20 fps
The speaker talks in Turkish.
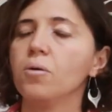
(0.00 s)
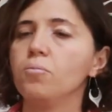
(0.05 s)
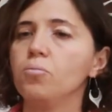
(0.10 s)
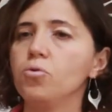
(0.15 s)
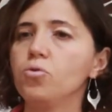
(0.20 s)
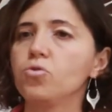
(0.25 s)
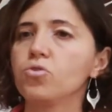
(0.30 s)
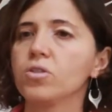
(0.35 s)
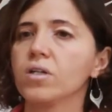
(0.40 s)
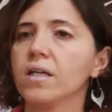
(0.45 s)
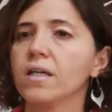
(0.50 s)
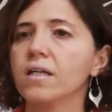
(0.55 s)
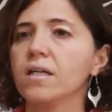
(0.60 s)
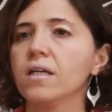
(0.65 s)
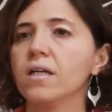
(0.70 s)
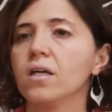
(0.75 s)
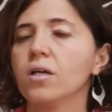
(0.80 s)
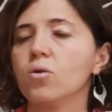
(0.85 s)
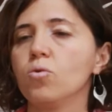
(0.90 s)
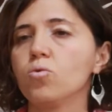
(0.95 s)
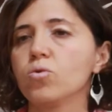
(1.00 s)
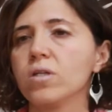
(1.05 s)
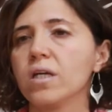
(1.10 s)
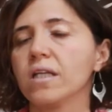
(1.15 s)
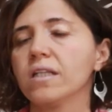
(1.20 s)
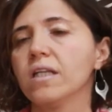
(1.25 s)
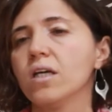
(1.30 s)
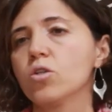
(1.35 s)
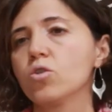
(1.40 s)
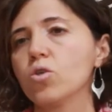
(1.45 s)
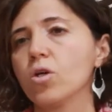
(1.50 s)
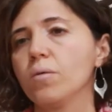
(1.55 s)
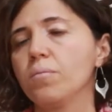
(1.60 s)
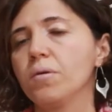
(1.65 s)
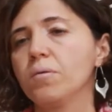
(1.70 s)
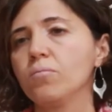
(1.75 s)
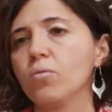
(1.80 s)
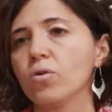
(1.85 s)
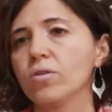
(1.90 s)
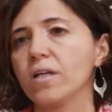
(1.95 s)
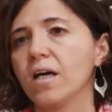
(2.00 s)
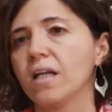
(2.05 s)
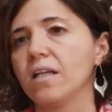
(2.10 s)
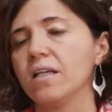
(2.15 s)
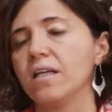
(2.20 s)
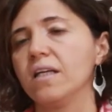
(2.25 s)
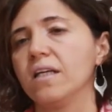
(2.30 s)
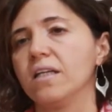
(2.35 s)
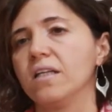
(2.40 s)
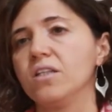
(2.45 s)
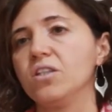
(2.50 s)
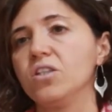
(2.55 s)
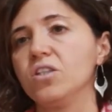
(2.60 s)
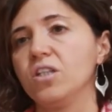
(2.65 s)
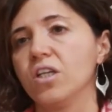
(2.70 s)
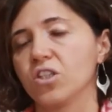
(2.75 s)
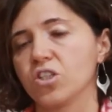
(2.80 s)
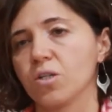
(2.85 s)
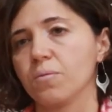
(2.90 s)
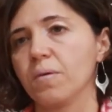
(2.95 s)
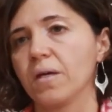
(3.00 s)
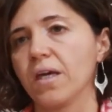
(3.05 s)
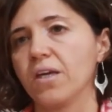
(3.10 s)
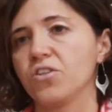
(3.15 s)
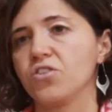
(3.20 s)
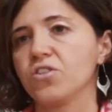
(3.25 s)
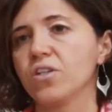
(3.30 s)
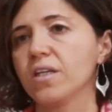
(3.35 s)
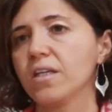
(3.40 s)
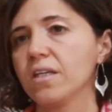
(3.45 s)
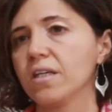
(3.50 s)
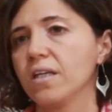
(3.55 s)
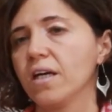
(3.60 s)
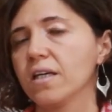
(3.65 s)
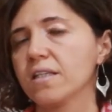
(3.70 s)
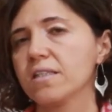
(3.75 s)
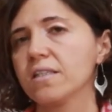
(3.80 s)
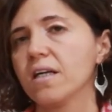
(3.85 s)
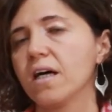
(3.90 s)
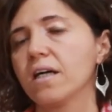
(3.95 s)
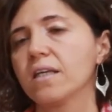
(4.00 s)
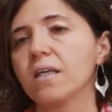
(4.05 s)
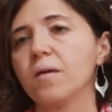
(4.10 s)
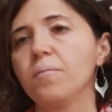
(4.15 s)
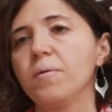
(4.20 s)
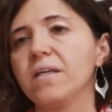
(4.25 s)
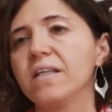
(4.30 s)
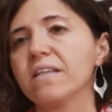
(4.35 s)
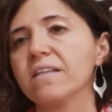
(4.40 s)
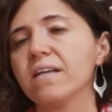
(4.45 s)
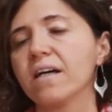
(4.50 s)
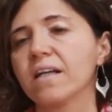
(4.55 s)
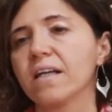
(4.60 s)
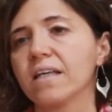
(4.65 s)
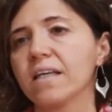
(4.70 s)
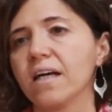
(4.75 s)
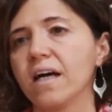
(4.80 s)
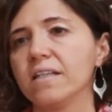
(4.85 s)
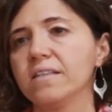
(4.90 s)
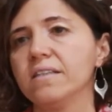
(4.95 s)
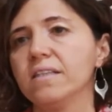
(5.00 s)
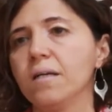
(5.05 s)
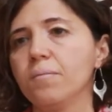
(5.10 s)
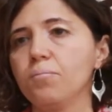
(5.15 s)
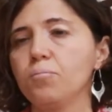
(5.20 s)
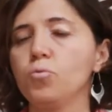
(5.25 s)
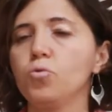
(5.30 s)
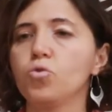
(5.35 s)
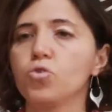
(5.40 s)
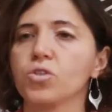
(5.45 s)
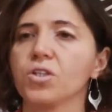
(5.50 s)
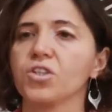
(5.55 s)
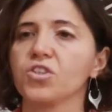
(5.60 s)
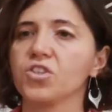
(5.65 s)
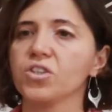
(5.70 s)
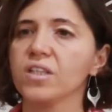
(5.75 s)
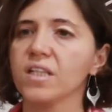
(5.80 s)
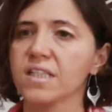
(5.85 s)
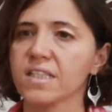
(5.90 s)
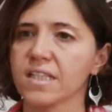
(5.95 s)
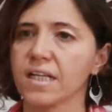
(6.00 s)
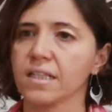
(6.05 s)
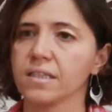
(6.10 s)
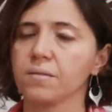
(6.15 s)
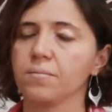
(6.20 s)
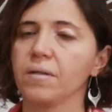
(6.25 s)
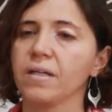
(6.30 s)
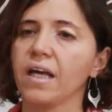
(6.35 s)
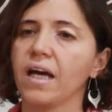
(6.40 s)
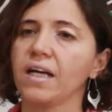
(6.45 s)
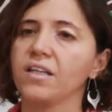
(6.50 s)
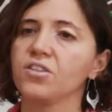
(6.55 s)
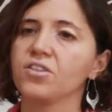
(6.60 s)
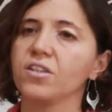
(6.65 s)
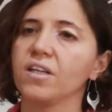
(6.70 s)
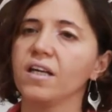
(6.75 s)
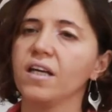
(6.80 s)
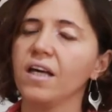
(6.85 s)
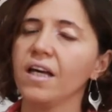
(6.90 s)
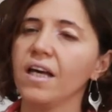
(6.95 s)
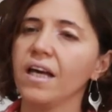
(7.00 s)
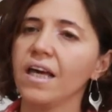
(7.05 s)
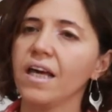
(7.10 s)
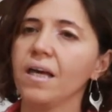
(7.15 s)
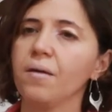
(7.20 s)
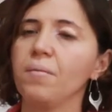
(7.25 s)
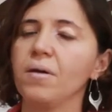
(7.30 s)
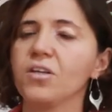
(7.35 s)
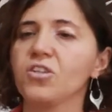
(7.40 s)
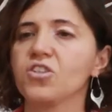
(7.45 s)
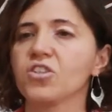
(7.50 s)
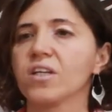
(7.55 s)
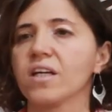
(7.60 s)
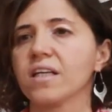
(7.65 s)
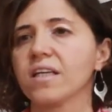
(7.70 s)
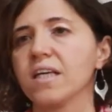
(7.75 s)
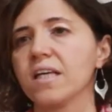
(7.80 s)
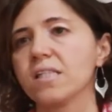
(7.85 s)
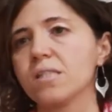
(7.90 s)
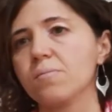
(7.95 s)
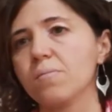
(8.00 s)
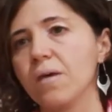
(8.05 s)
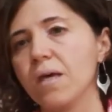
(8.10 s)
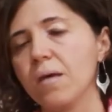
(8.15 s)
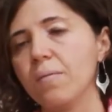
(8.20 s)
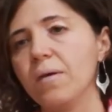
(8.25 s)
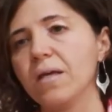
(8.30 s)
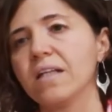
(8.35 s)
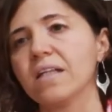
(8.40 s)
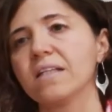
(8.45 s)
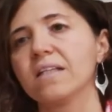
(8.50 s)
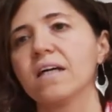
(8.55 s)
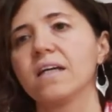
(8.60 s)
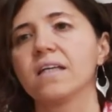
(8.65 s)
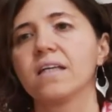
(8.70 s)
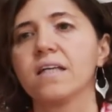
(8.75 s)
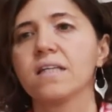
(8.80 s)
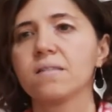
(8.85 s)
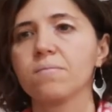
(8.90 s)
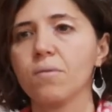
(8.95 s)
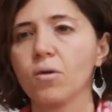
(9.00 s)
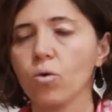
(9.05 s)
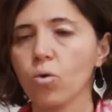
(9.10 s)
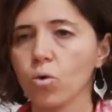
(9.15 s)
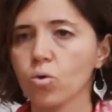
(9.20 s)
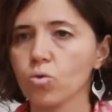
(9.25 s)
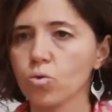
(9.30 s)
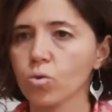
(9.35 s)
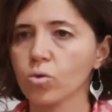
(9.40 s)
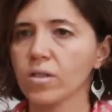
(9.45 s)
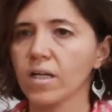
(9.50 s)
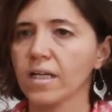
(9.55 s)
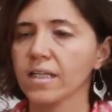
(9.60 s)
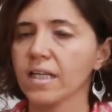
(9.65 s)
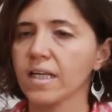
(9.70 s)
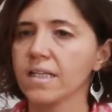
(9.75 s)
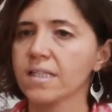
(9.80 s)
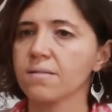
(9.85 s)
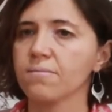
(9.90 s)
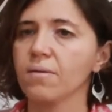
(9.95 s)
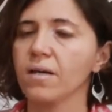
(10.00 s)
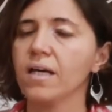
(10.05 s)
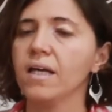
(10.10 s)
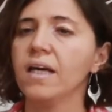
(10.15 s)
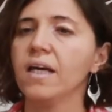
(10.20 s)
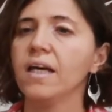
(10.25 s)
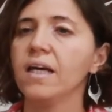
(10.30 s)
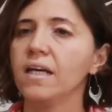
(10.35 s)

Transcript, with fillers: bütçe üzerinden şöyle bir model e, yaşama geçecek. Aslında AKP iktidara geldiğinde hep bütçe açını azaltma. Yani işte emekçiden kesme, emekliden kesme, yoksuldan kesme.